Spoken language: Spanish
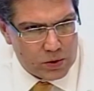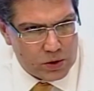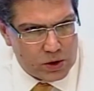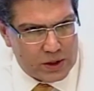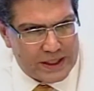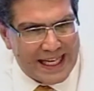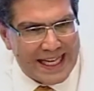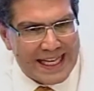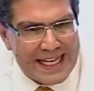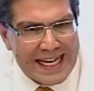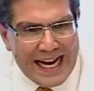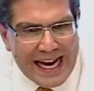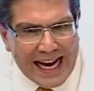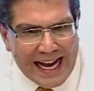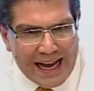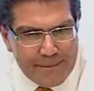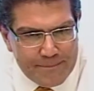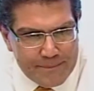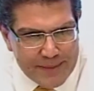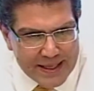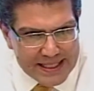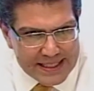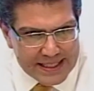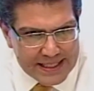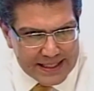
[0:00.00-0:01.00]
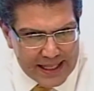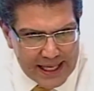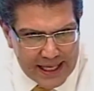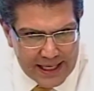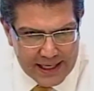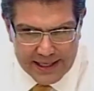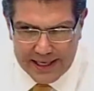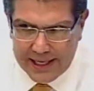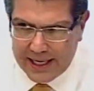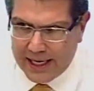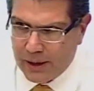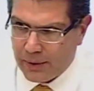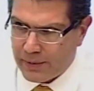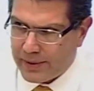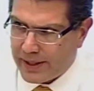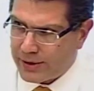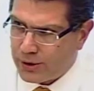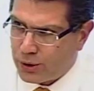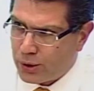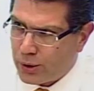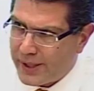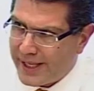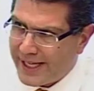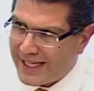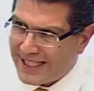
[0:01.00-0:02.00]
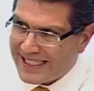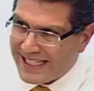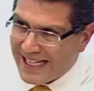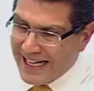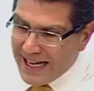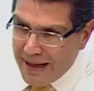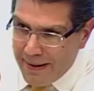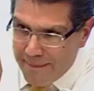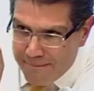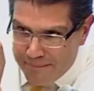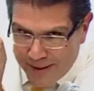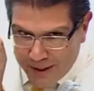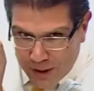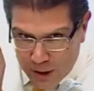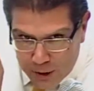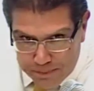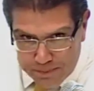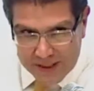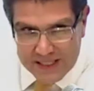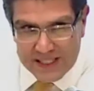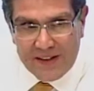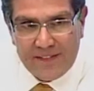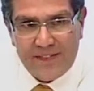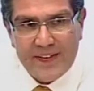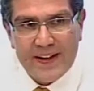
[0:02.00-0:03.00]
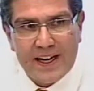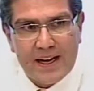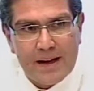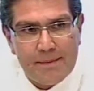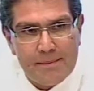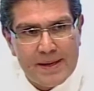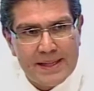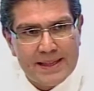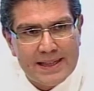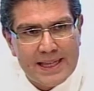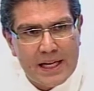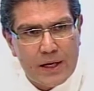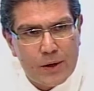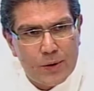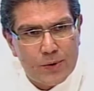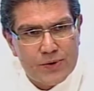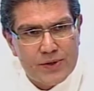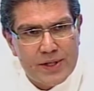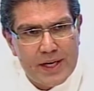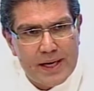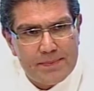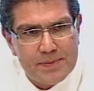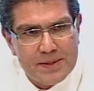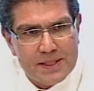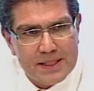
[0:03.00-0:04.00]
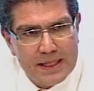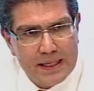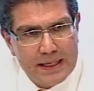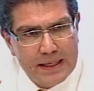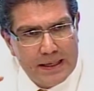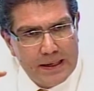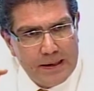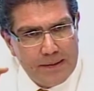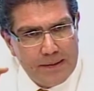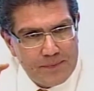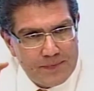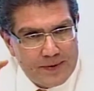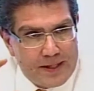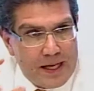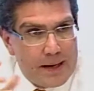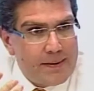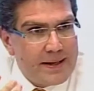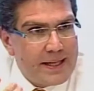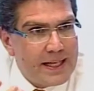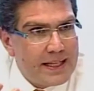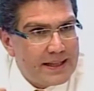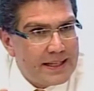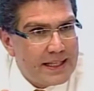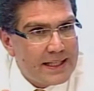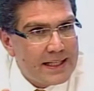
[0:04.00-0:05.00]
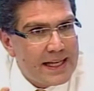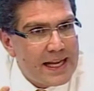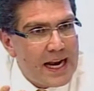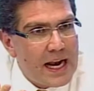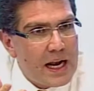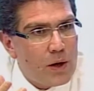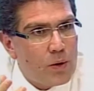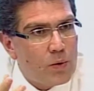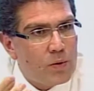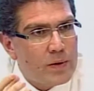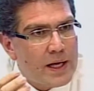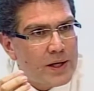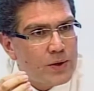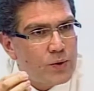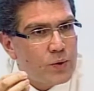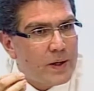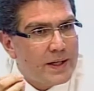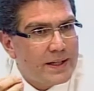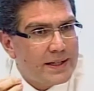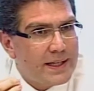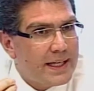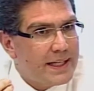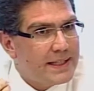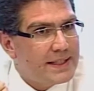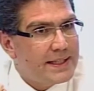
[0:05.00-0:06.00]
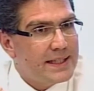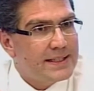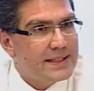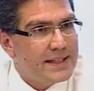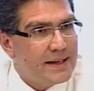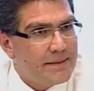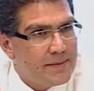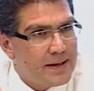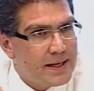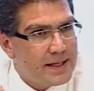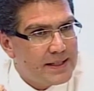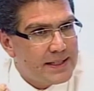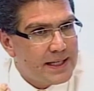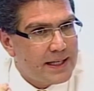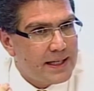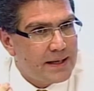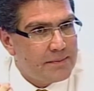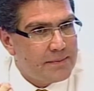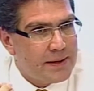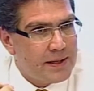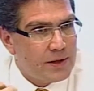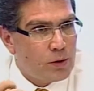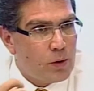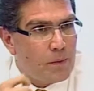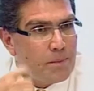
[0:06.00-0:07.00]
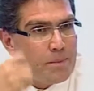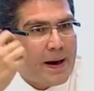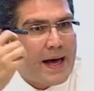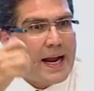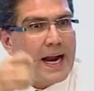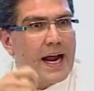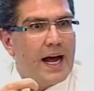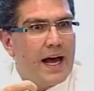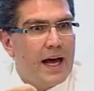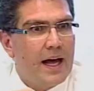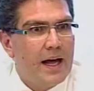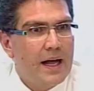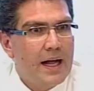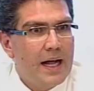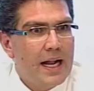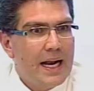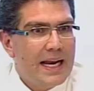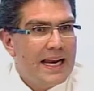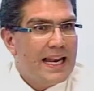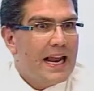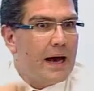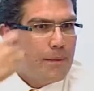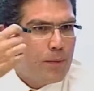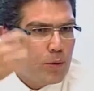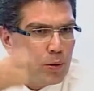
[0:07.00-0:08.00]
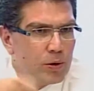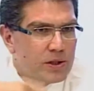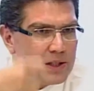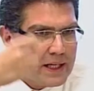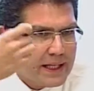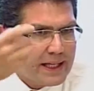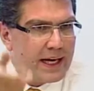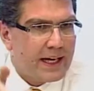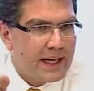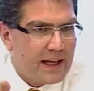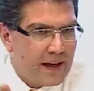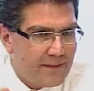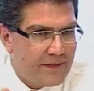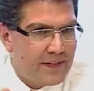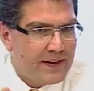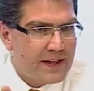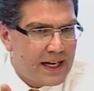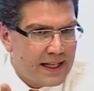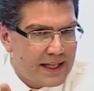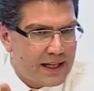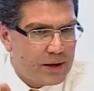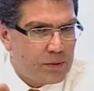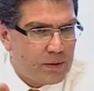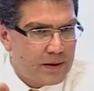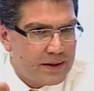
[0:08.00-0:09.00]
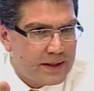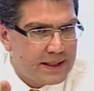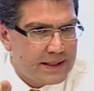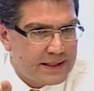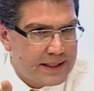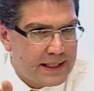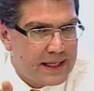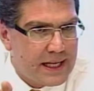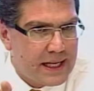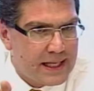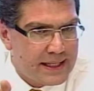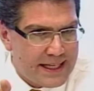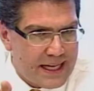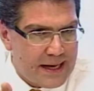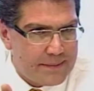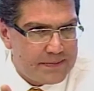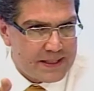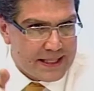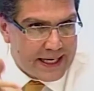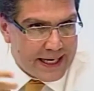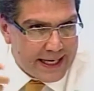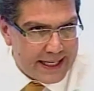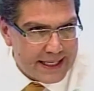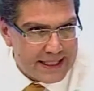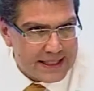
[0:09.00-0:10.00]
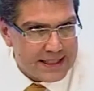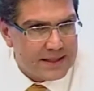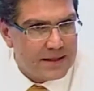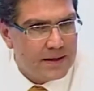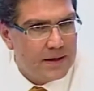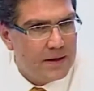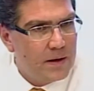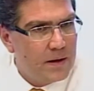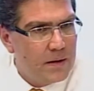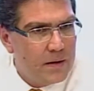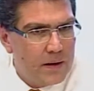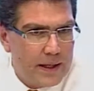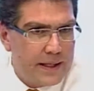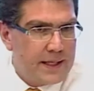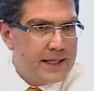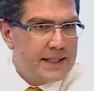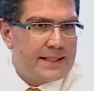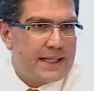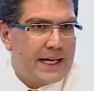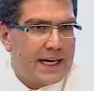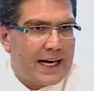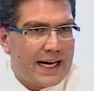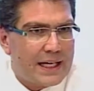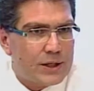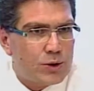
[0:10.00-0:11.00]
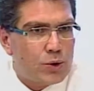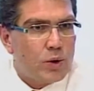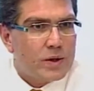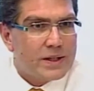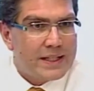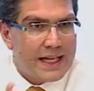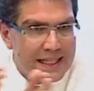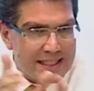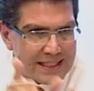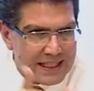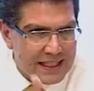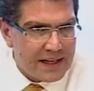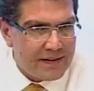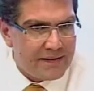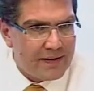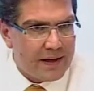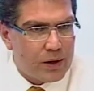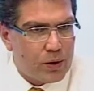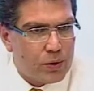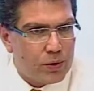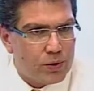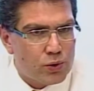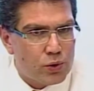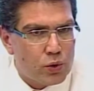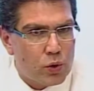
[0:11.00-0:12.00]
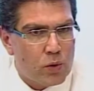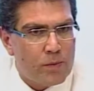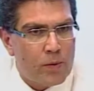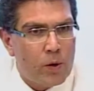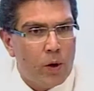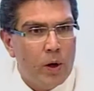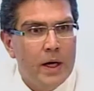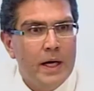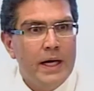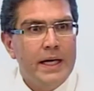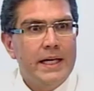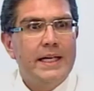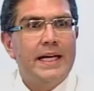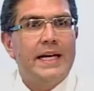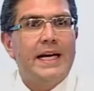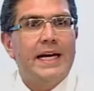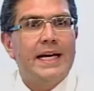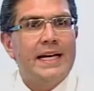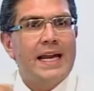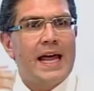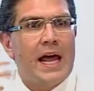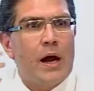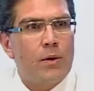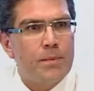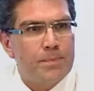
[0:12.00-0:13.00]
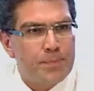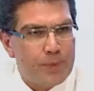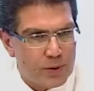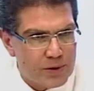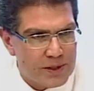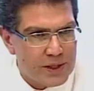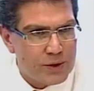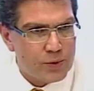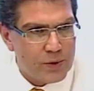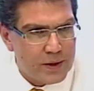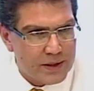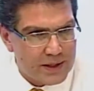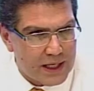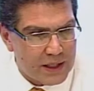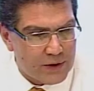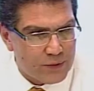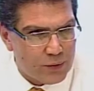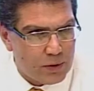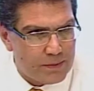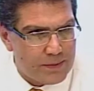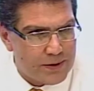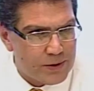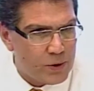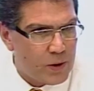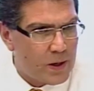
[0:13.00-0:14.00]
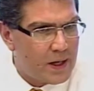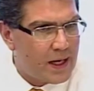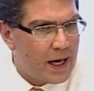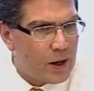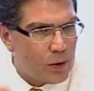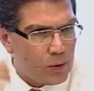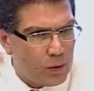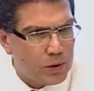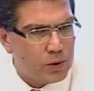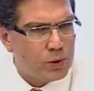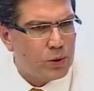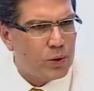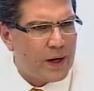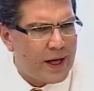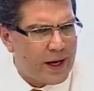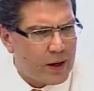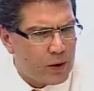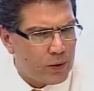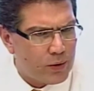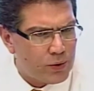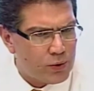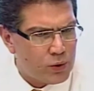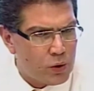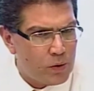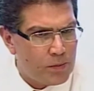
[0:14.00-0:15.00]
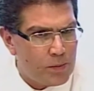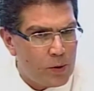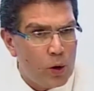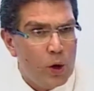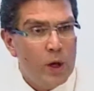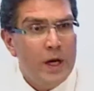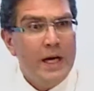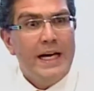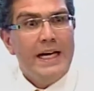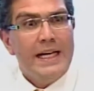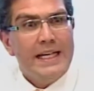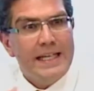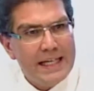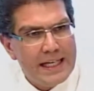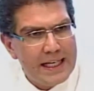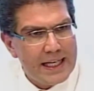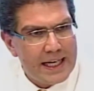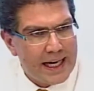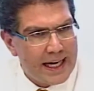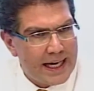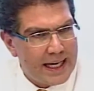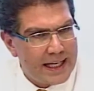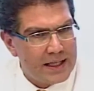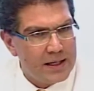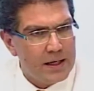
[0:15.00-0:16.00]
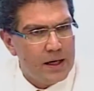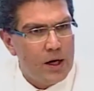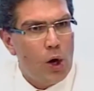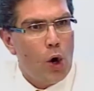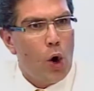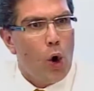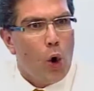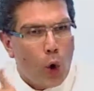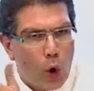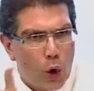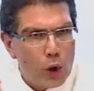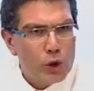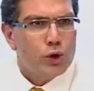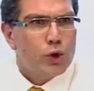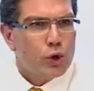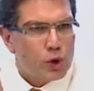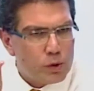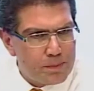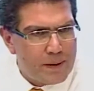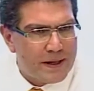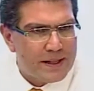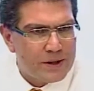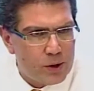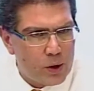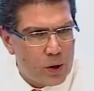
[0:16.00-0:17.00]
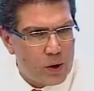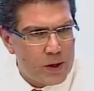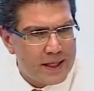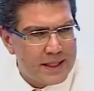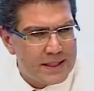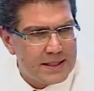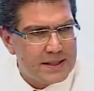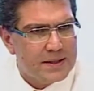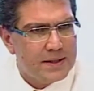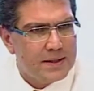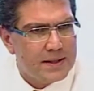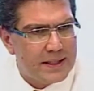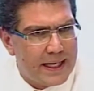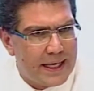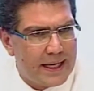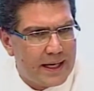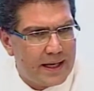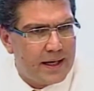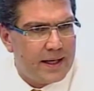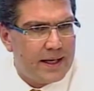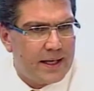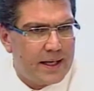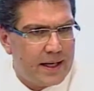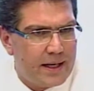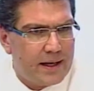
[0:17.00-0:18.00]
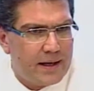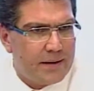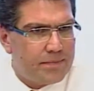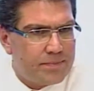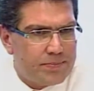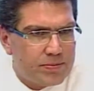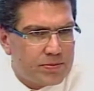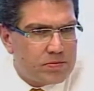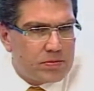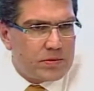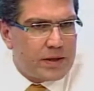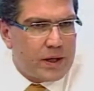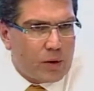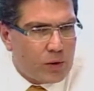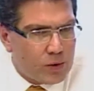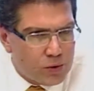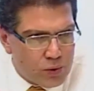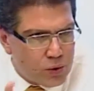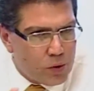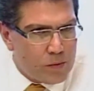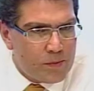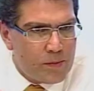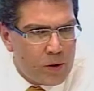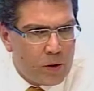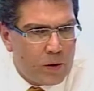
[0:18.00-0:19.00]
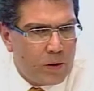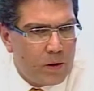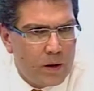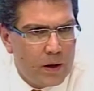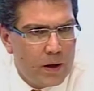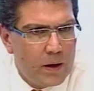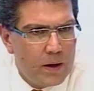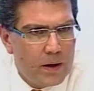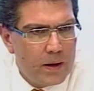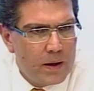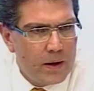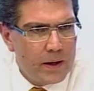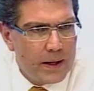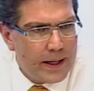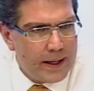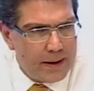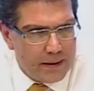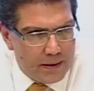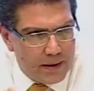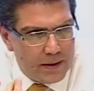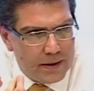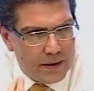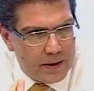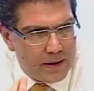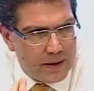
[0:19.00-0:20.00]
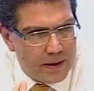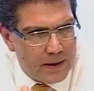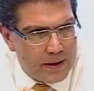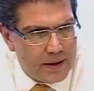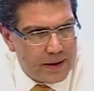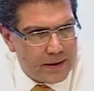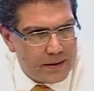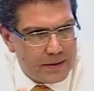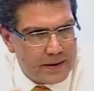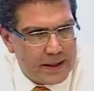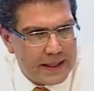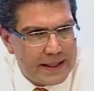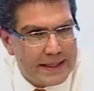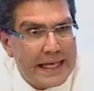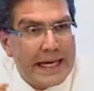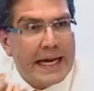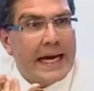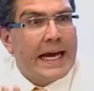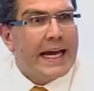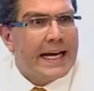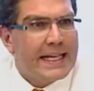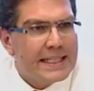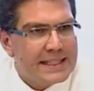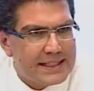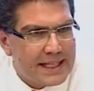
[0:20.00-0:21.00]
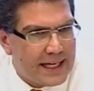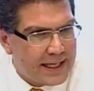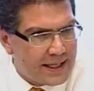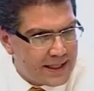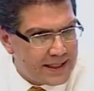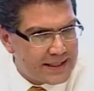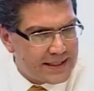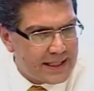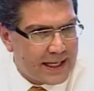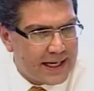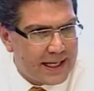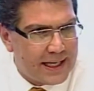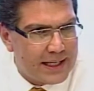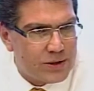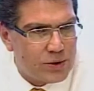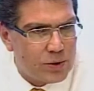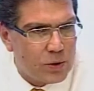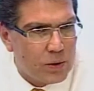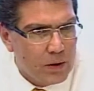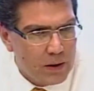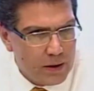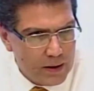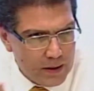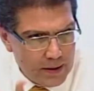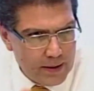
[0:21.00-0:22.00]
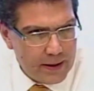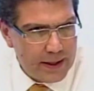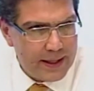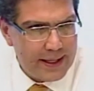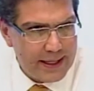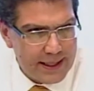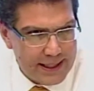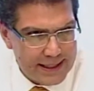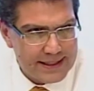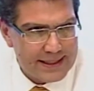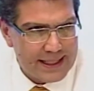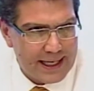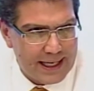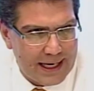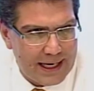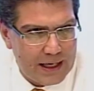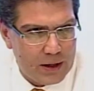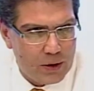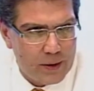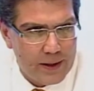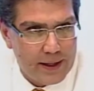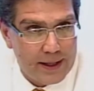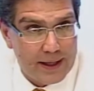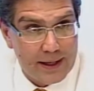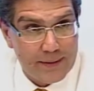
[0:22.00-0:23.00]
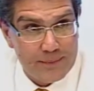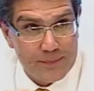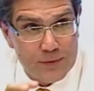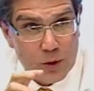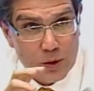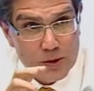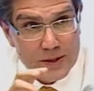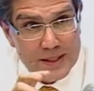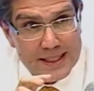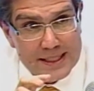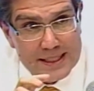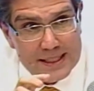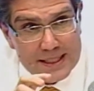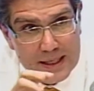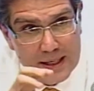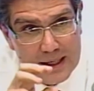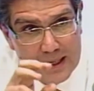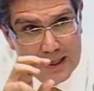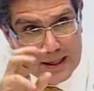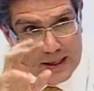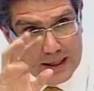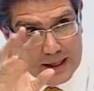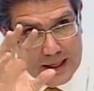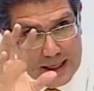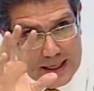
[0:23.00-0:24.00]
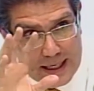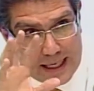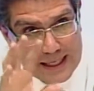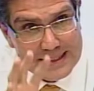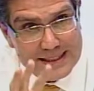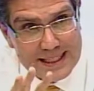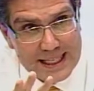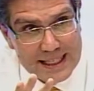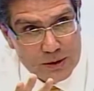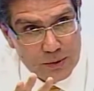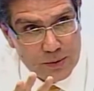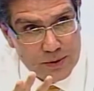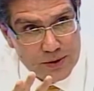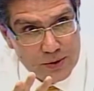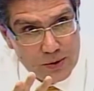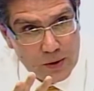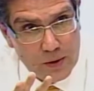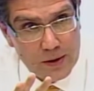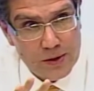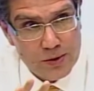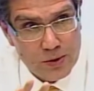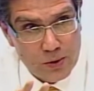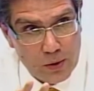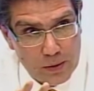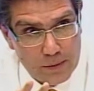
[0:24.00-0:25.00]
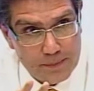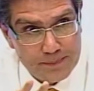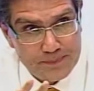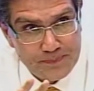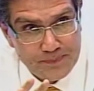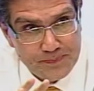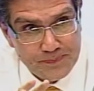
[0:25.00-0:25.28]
tiene capacidades recaudatorias, pero específicamente en los jeps debe de tener alguna suerte de sistema de seguimiento para la búsqueda que a final de cuentas tiene el IEPS, que es, en este caso, desinhibir consumo y generar un proceso de transformación en la cultura de consumo y en otros patrones de, eh, pues, consumo, eh, eh, de ingesta, en este caso, ingesta calórica. Entonces, las tres cuestiones son,